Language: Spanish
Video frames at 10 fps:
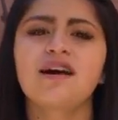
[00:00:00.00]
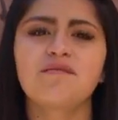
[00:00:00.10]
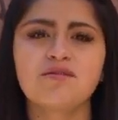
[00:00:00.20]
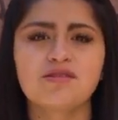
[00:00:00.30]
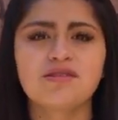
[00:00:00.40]

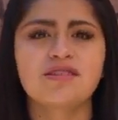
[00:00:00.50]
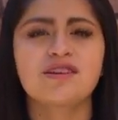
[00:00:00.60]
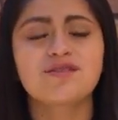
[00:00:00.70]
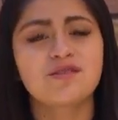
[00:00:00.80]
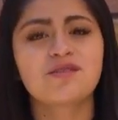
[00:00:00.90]
cambios y
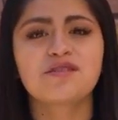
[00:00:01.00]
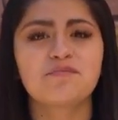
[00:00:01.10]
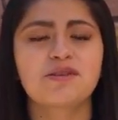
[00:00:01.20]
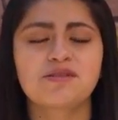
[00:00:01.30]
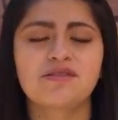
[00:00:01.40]
trastornos de
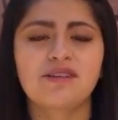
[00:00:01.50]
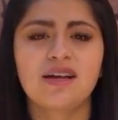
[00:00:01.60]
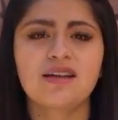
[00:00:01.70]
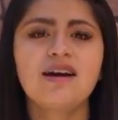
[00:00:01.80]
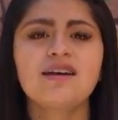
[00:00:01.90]
personalidad.